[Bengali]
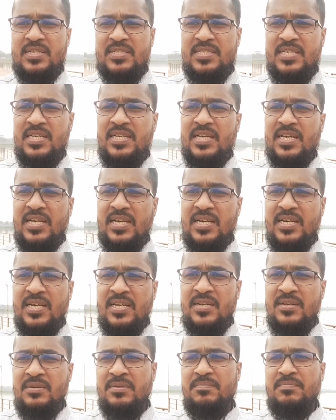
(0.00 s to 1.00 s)
সেই
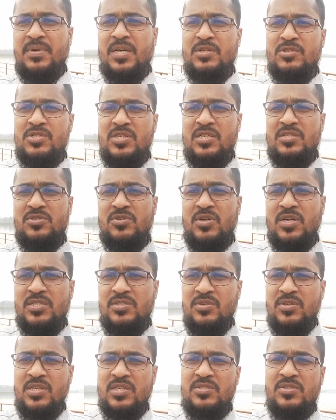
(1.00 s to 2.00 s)
এলাকার মানুষের
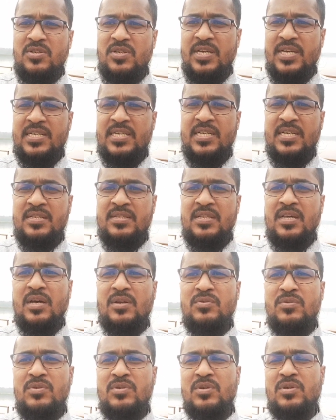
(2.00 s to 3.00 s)
যোগাযোগের জন্য একটা
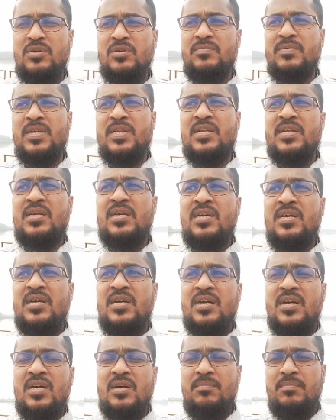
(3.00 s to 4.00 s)
দারুণ রকমের
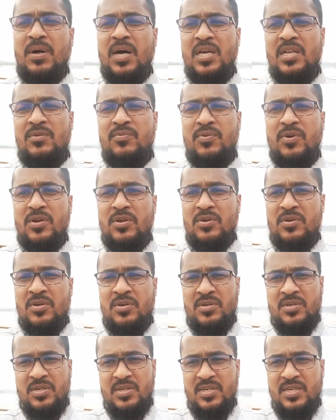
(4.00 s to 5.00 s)
মাইল ফলক
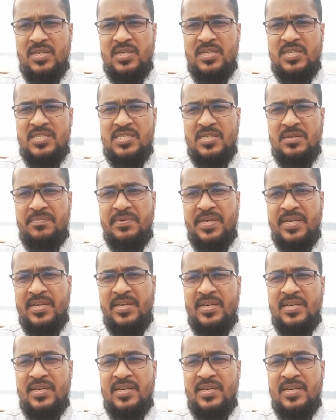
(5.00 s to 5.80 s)
হিসেবে